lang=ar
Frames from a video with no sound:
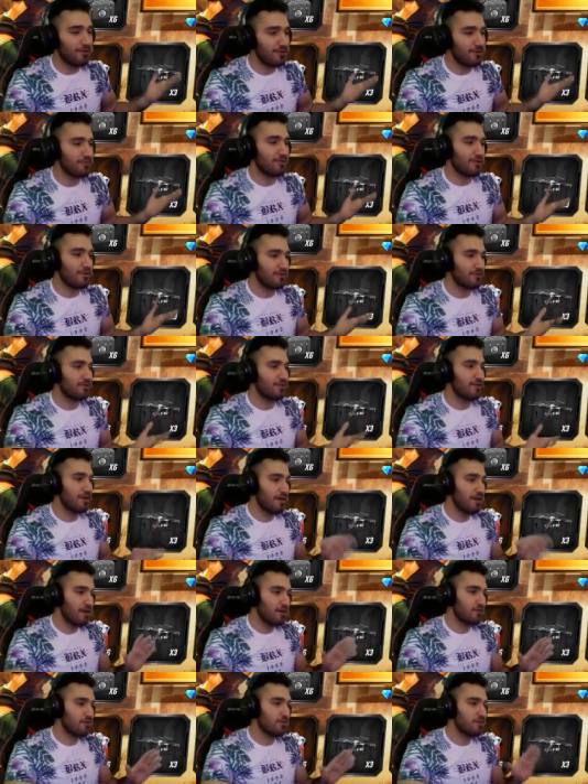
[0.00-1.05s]
حلو حلو
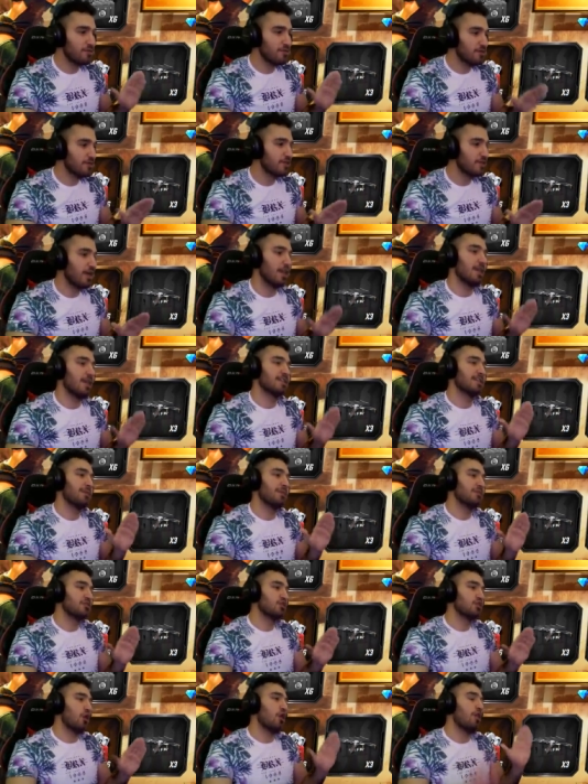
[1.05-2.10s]
حلو يلا شباب ان
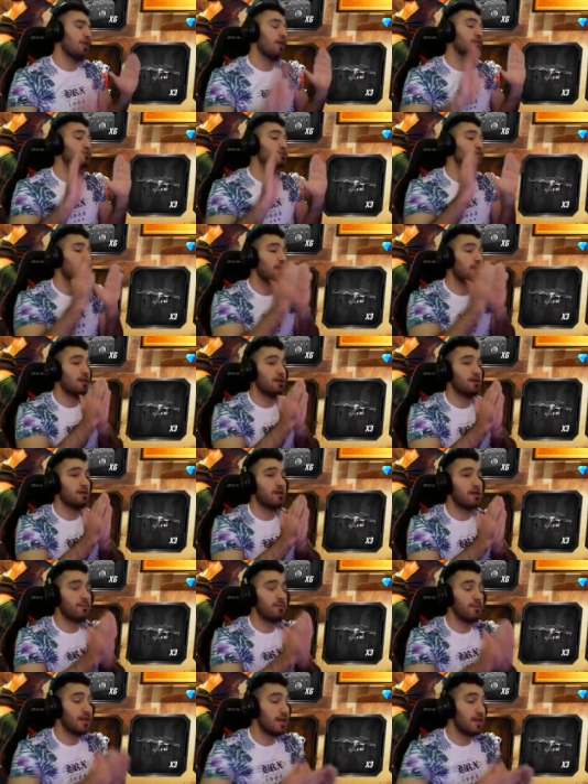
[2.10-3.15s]
شاء الله ان شاء الله يا
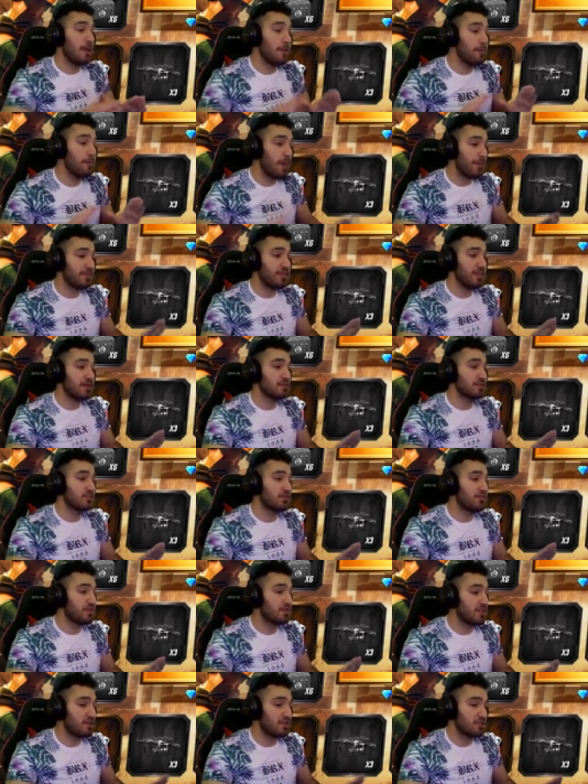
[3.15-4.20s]
رب ما بدنا
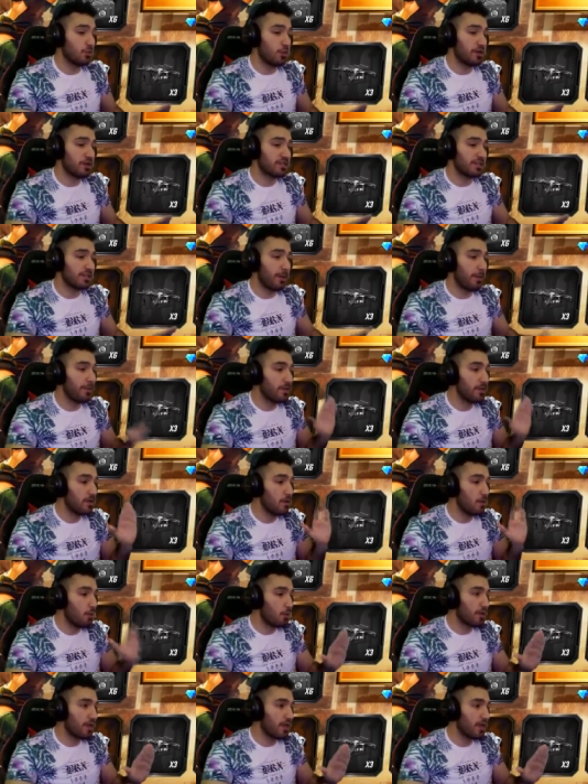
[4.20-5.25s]
نصرف كثير جواهر شباب
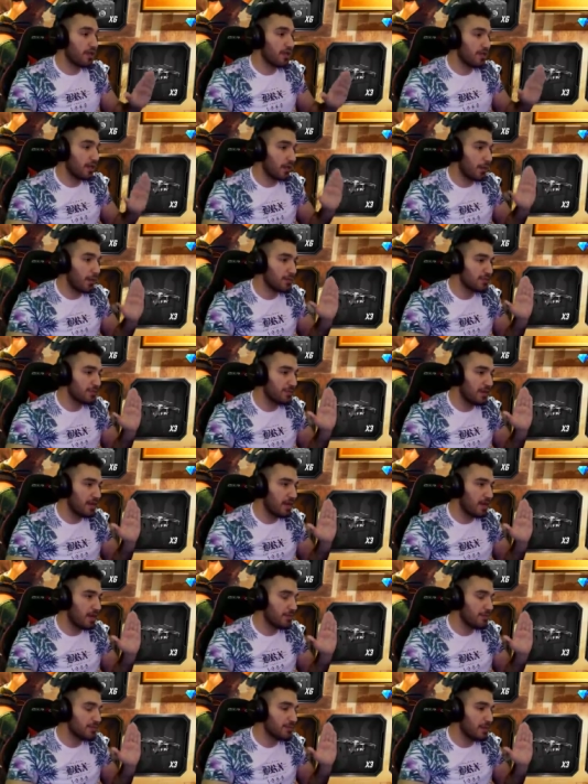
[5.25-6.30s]
اوكي يلا بسم
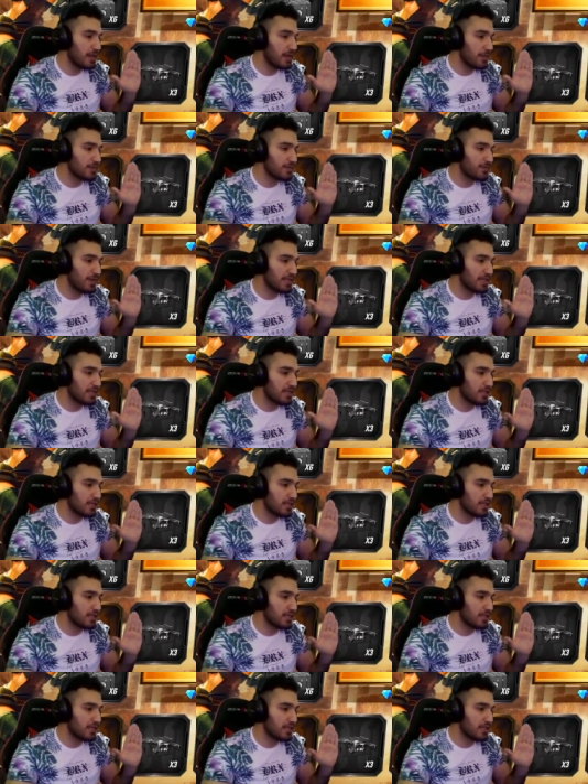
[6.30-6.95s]
الله بسم الله بسم الله 3